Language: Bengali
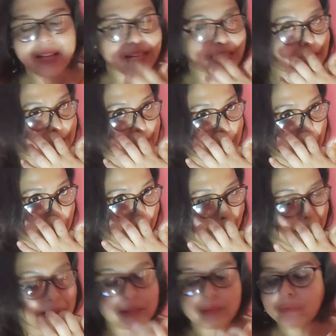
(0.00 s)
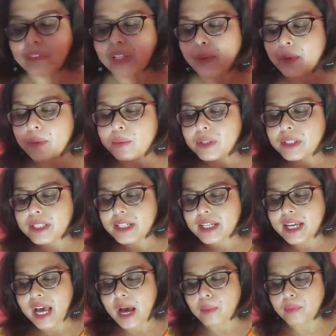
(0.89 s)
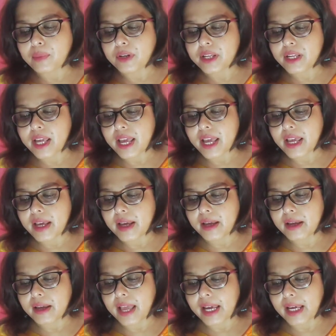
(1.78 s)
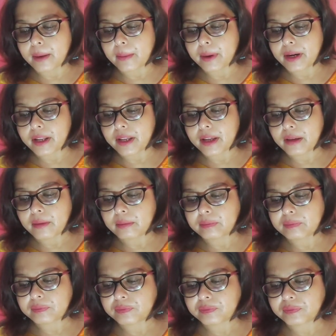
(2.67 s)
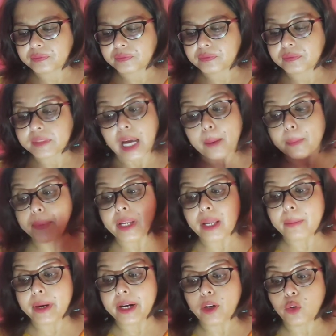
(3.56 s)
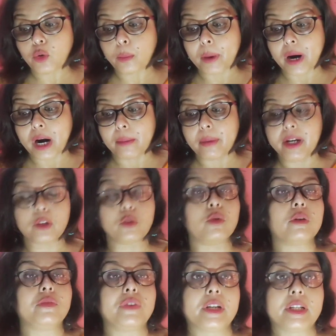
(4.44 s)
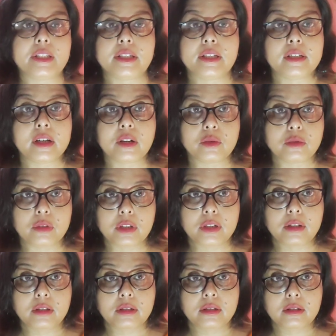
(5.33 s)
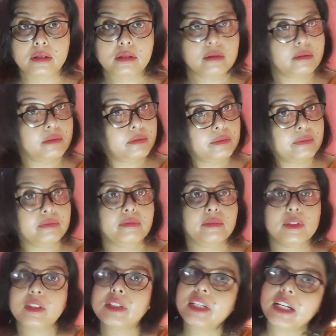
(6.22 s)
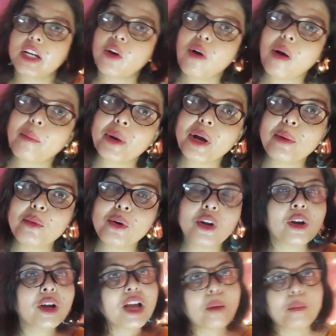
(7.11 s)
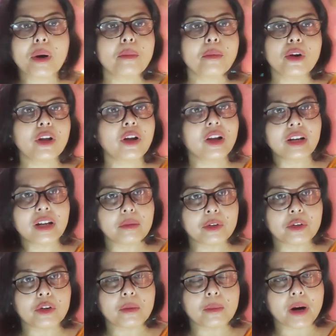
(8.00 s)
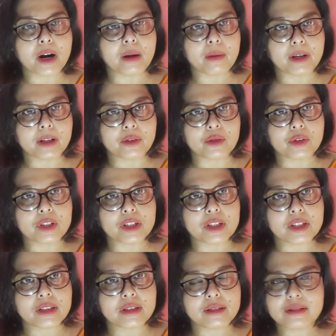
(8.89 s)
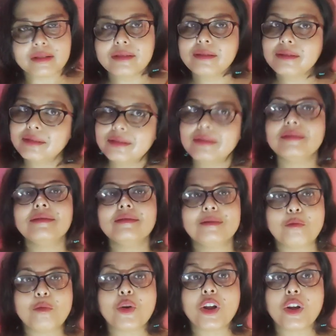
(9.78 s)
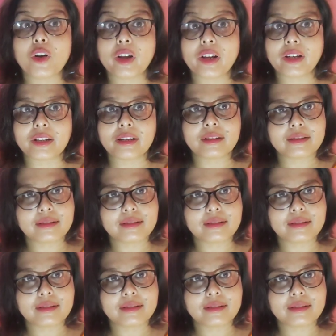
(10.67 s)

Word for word: আচ্ছা এবার বলছে আপনি একেবারে আপনি এবার একটু বাড়াবাড়ি করে ফেলেছেন কাকুলি সেটাও আপনার মনে হয় আমার মনে হয় না আমি কোনো বাড়াবাড়ি করেছি মনে হয়নি